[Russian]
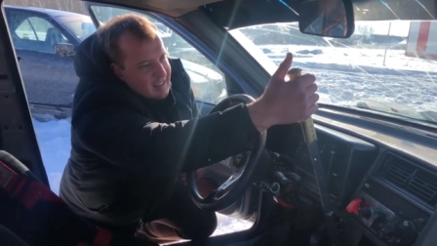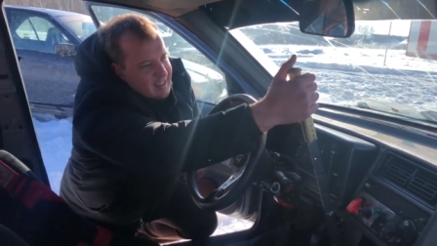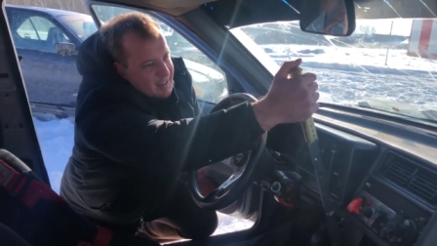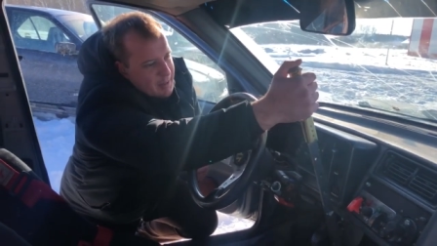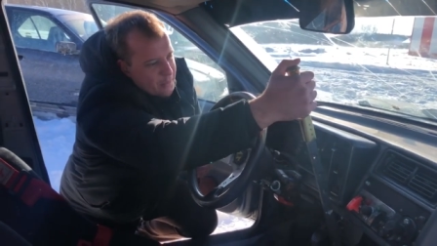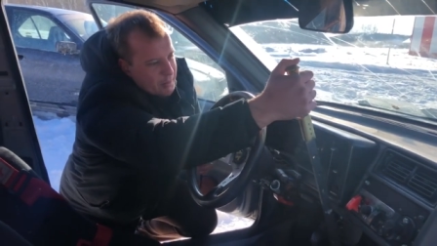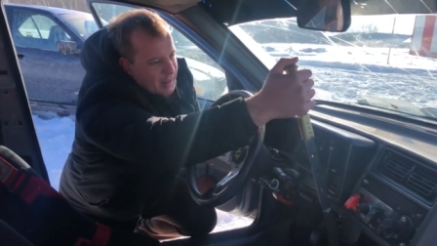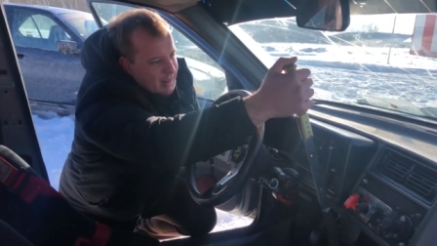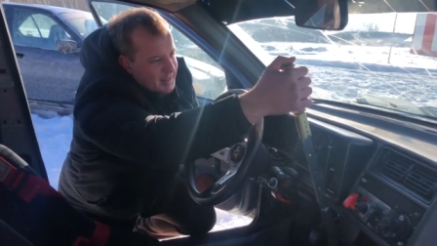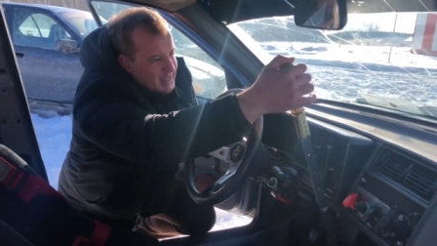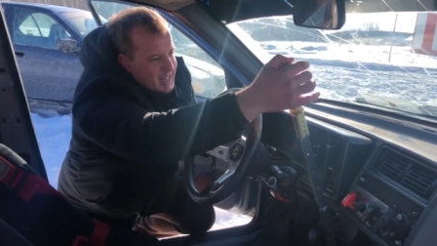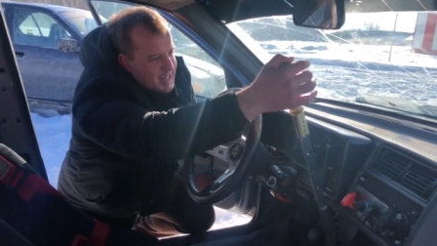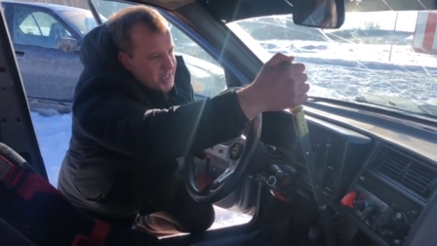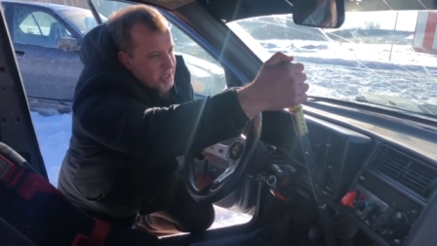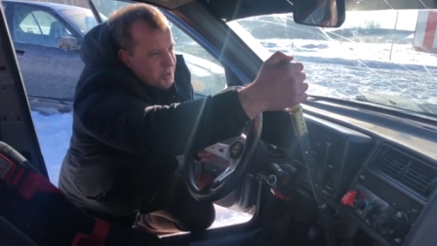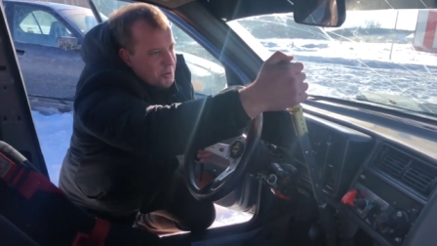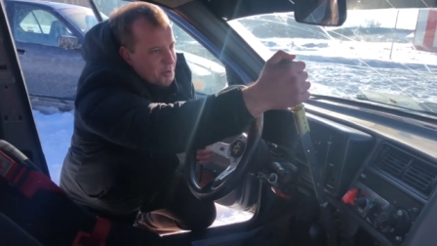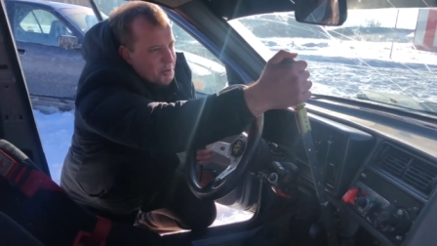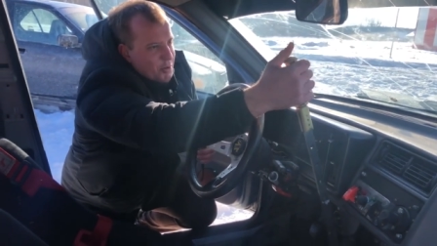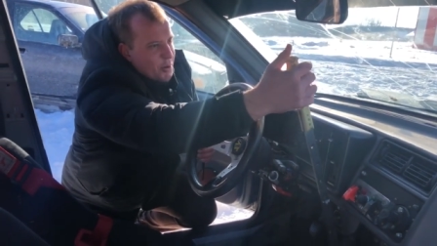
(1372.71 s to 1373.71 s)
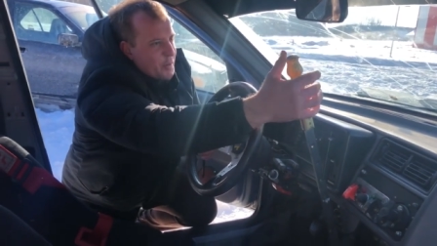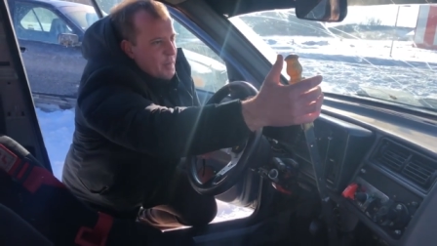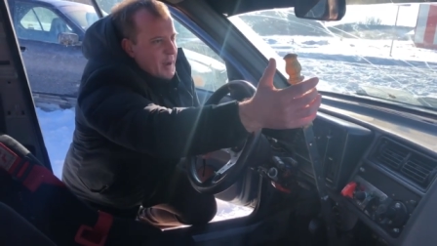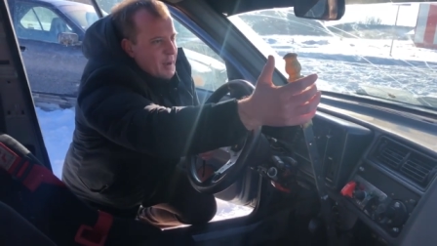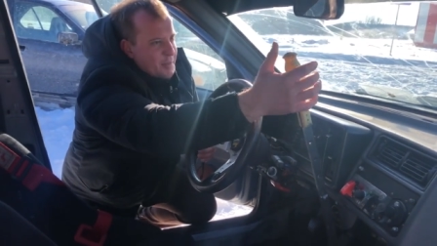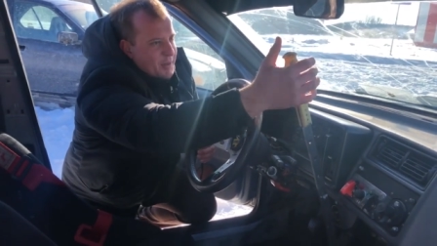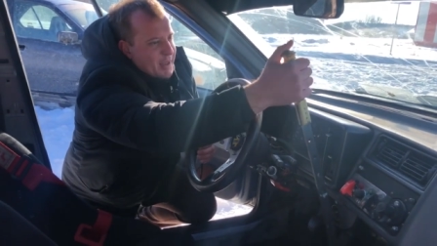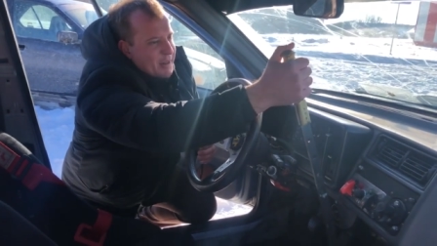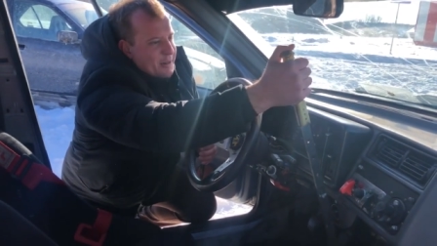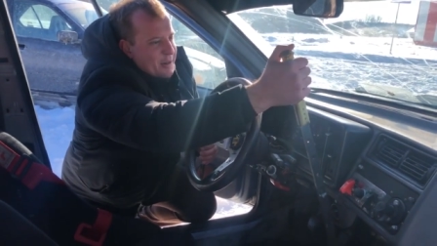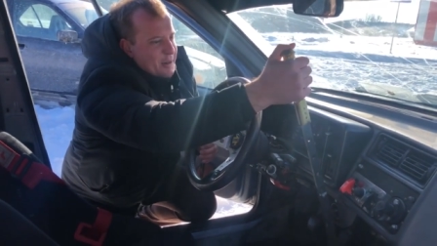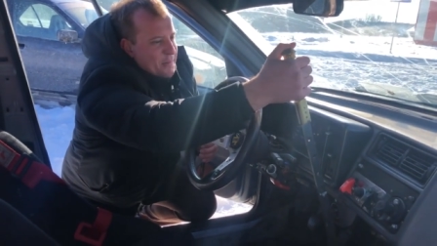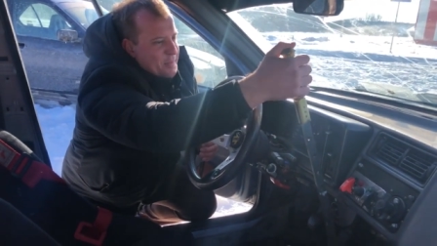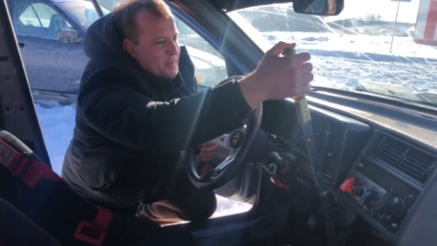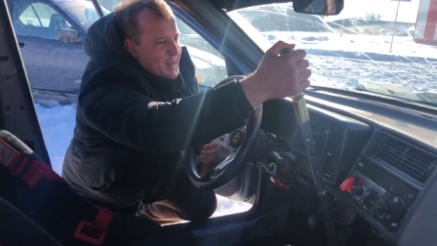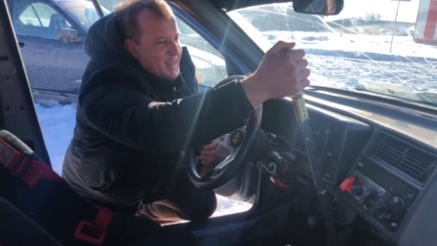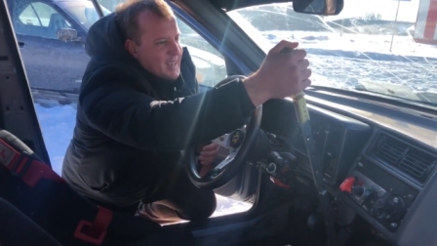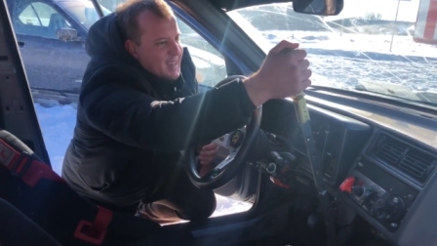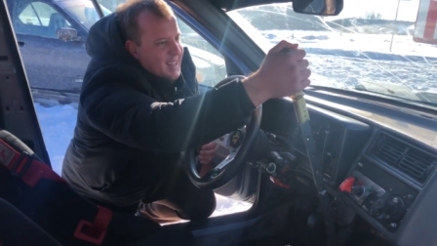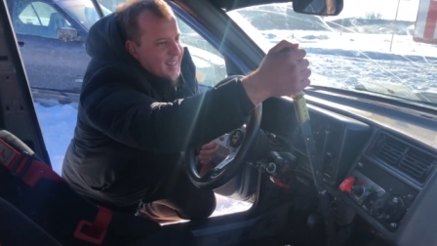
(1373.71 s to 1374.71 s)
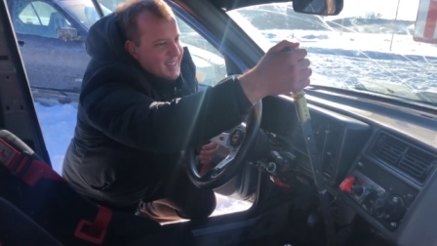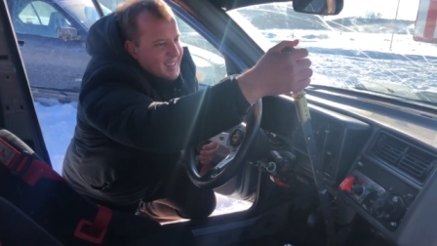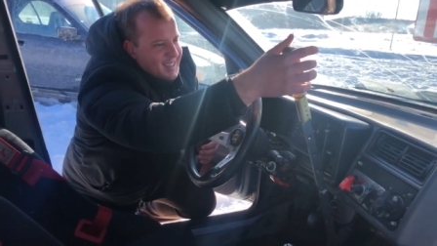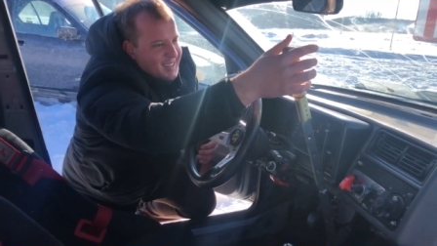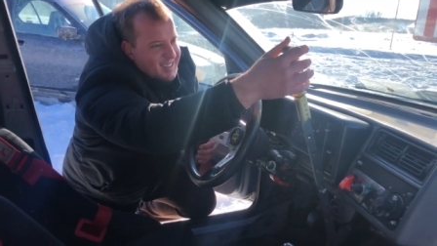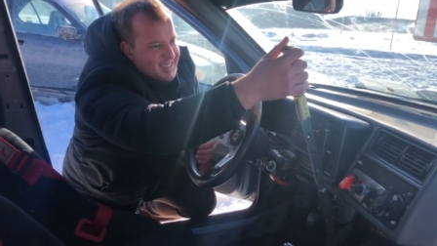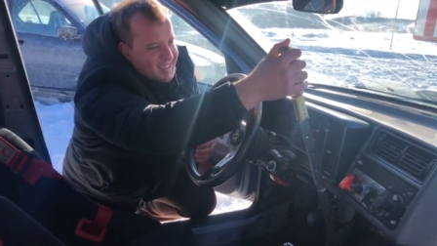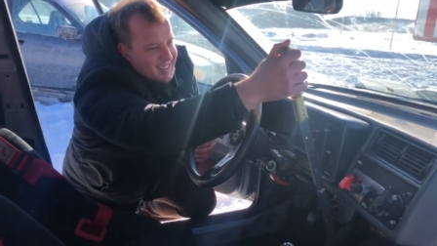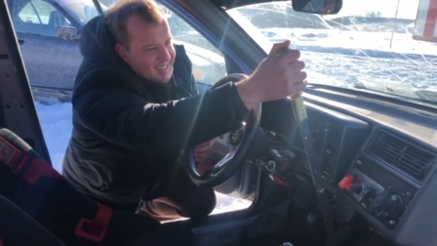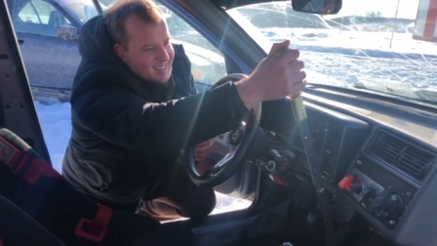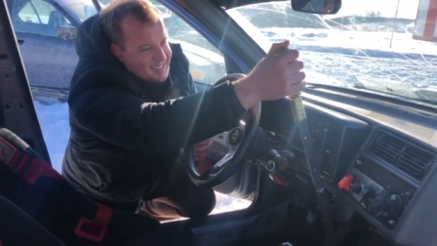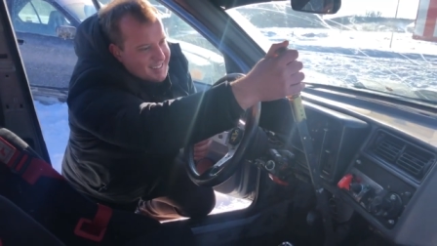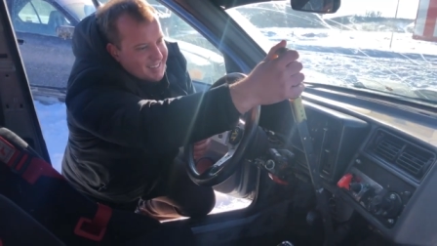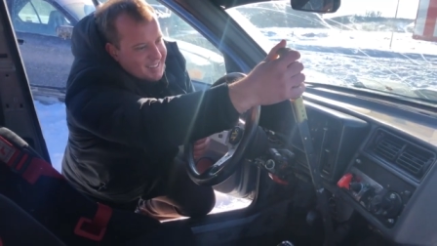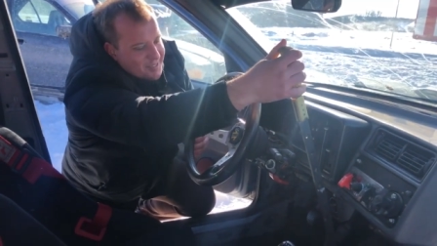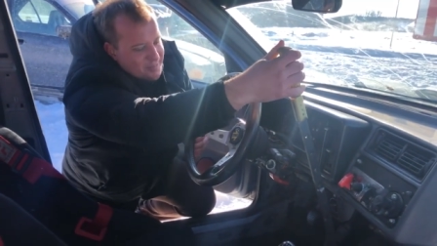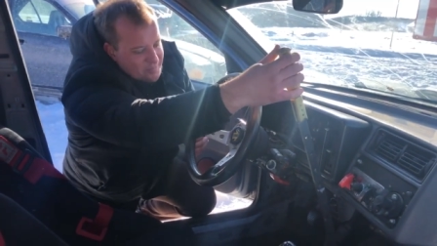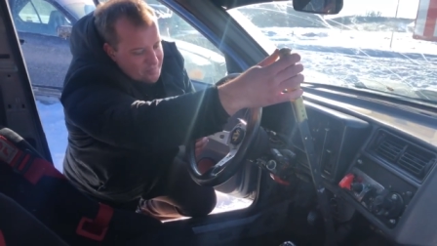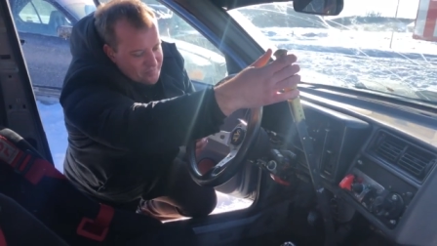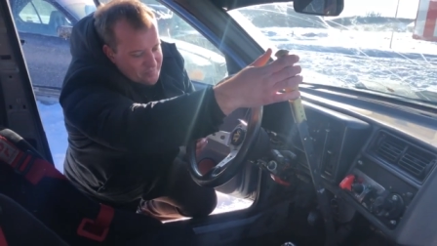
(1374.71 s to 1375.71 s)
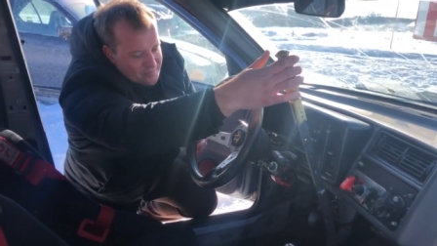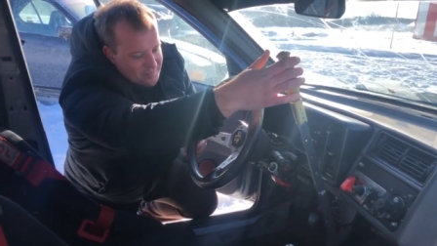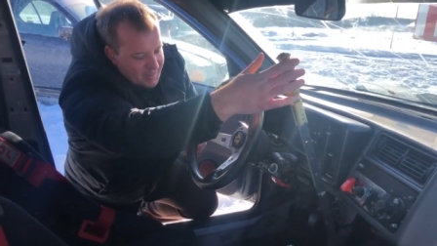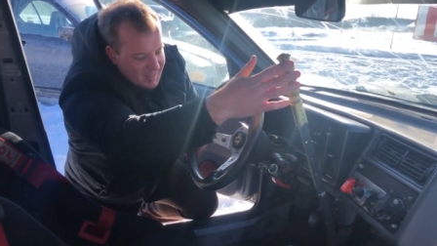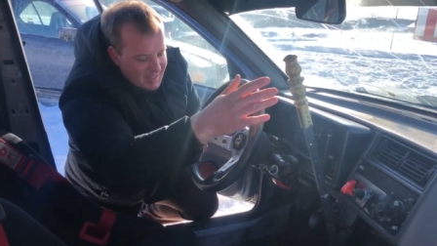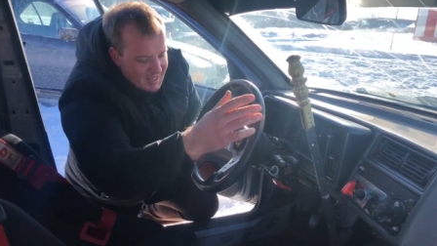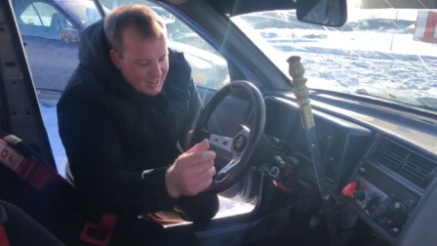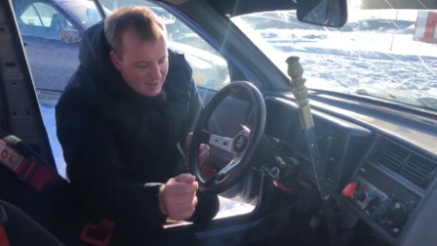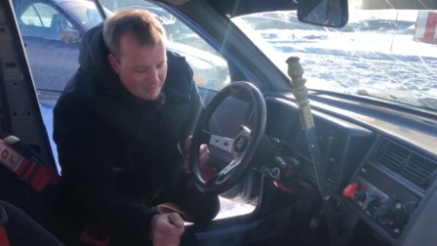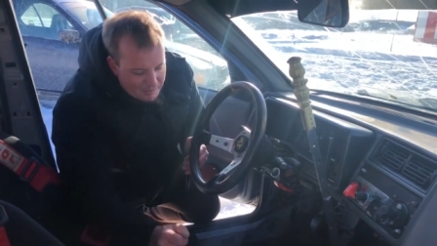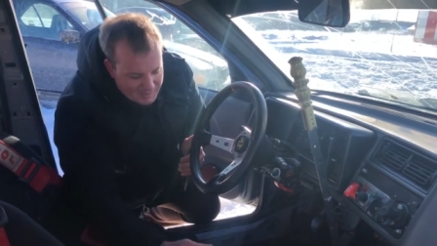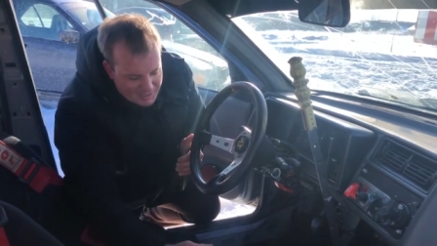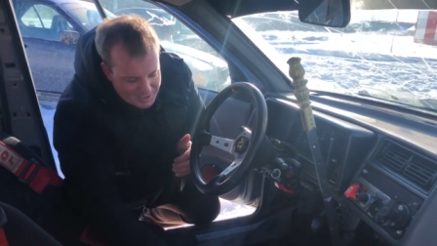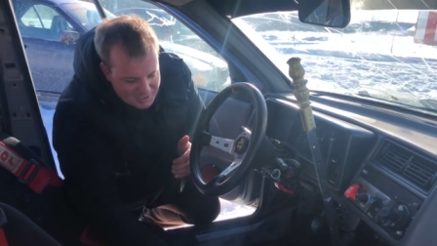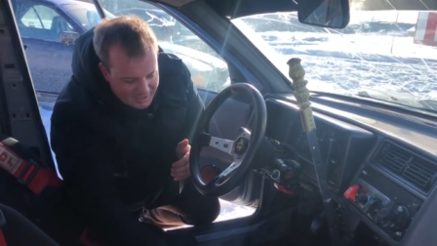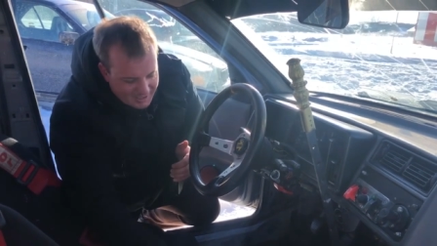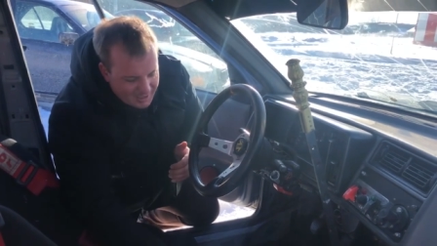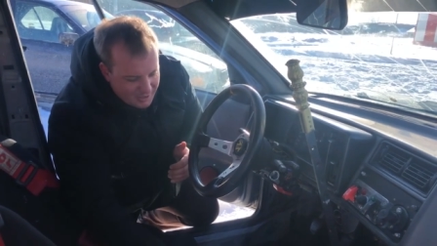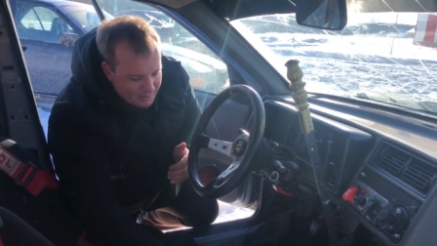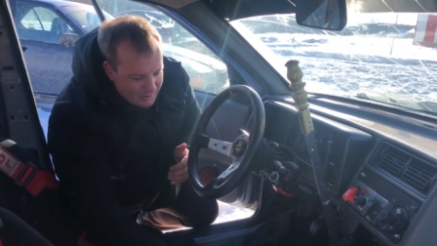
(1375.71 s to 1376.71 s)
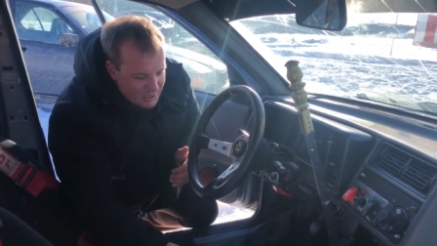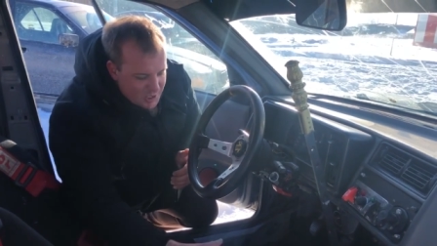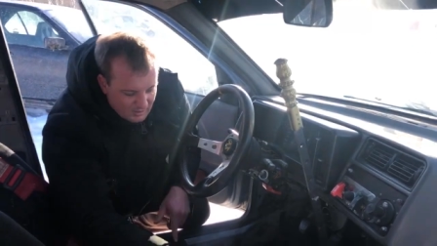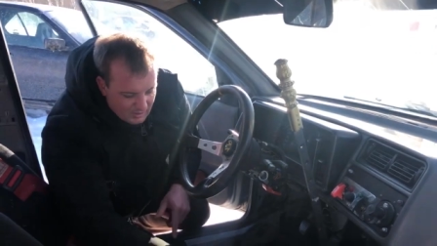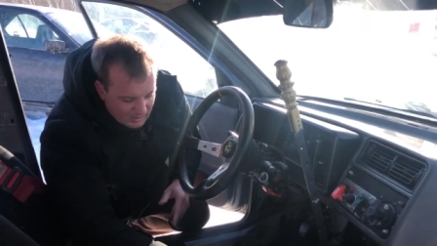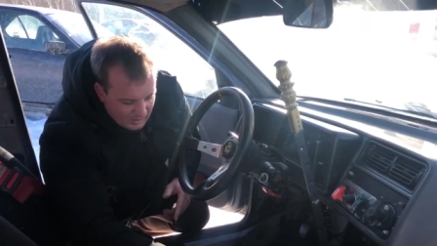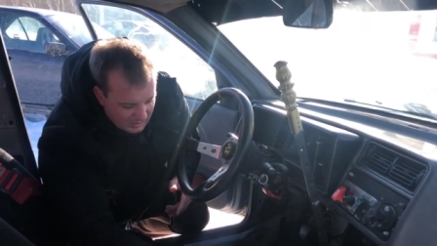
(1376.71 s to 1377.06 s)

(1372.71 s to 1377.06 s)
На балдажник у него прям такой приятный, интересный, необычный, короче.